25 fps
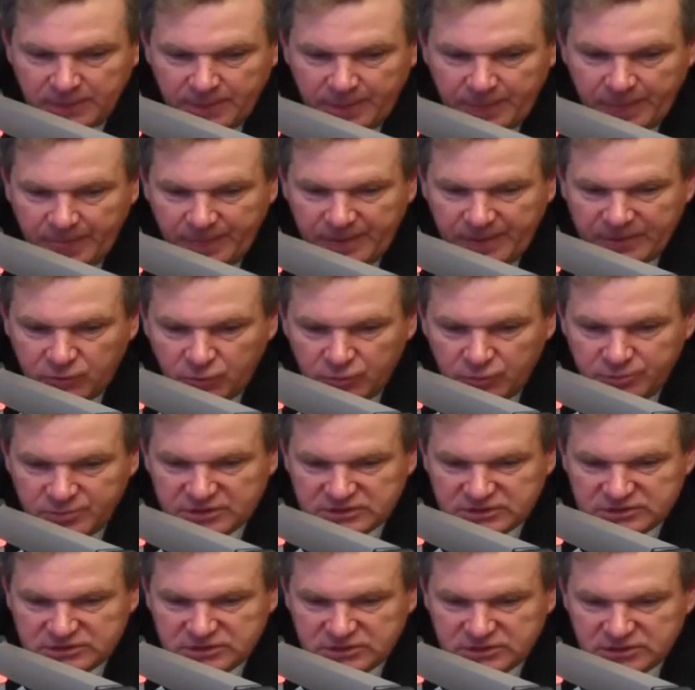
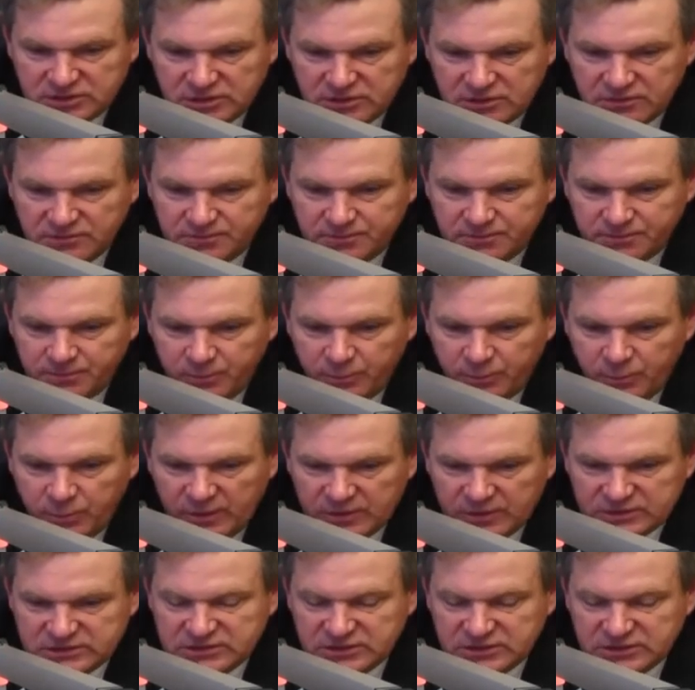natomiast... Z y, tych stanowisk, na, tak?